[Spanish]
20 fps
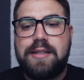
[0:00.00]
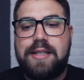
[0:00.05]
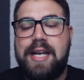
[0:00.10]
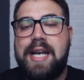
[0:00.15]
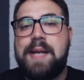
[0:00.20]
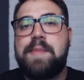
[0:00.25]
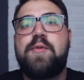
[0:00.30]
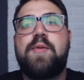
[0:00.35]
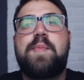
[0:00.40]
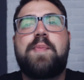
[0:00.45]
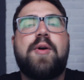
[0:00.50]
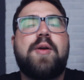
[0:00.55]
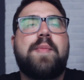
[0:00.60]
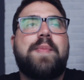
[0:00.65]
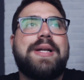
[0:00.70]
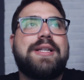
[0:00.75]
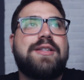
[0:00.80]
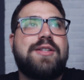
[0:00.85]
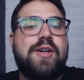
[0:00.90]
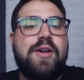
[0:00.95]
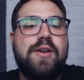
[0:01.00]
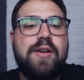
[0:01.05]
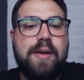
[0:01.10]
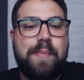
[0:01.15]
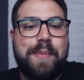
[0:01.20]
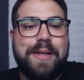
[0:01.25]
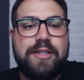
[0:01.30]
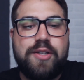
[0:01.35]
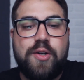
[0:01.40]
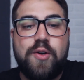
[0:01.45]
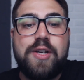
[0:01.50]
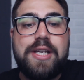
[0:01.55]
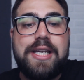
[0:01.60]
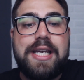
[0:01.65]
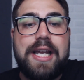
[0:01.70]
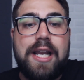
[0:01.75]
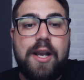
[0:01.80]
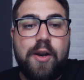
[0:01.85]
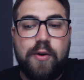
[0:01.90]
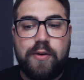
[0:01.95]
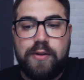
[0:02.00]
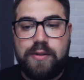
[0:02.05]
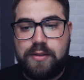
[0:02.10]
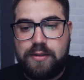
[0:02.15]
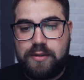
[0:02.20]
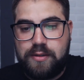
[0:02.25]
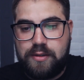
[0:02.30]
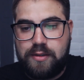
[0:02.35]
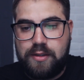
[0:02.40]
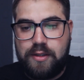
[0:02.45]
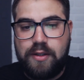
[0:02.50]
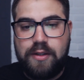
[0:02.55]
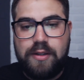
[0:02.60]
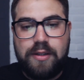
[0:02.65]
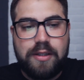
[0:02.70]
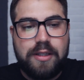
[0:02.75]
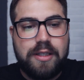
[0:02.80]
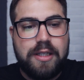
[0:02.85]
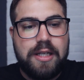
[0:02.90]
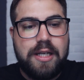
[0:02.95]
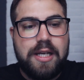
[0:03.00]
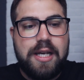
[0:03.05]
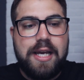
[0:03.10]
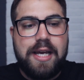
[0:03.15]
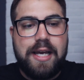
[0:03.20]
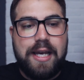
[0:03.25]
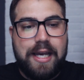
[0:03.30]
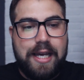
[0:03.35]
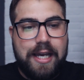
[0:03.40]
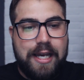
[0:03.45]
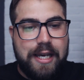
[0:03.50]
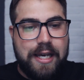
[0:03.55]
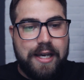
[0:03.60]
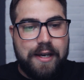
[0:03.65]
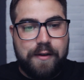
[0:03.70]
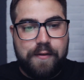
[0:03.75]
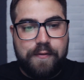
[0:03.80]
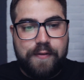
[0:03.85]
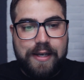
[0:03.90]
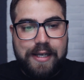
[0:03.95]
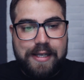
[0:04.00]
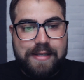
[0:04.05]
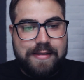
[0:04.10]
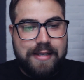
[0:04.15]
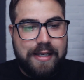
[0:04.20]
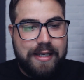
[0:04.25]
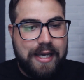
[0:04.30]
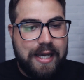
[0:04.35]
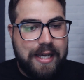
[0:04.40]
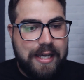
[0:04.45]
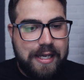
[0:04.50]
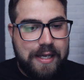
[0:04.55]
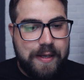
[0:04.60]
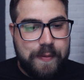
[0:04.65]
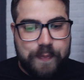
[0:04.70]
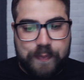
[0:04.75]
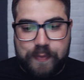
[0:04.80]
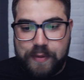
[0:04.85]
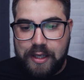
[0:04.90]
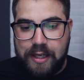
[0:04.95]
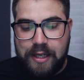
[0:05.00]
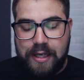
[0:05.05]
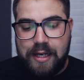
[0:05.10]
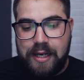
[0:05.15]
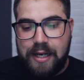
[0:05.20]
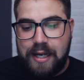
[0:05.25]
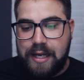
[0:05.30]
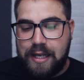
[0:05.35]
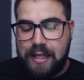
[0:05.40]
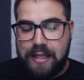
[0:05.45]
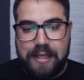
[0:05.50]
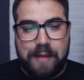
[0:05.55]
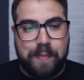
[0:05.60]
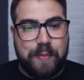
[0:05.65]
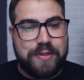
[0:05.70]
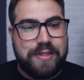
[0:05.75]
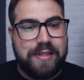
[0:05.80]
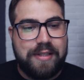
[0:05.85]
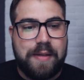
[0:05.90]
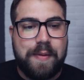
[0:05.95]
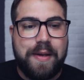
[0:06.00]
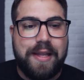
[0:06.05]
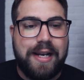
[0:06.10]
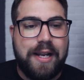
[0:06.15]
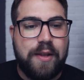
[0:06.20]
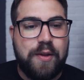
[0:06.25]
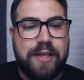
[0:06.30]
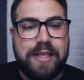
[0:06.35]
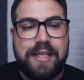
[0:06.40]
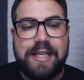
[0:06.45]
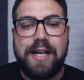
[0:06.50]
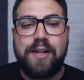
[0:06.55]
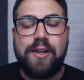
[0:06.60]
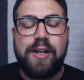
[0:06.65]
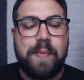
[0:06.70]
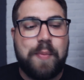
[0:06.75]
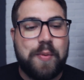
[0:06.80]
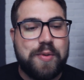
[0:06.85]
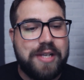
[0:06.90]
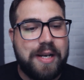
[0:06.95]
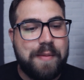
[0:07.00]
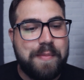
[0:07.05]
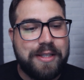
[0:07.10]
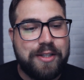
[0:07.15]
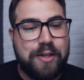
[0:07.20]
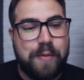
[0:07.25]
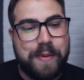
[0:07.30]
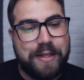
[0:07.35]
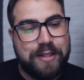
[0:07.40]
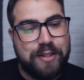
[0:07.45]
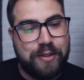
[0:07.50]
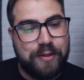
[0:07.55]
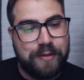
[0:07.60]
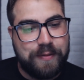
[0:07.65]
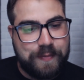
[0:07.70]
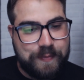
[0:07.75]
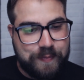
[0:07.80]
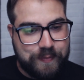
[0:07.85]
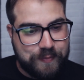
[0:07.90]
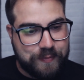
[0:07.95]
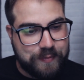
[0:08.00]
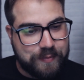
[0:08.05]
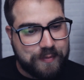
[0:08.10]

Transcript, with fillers: tenemos por patrón el patrón kilo. Eh, fíjense que ahí en la diapositiva del lado izquierdo les puse el metro patrón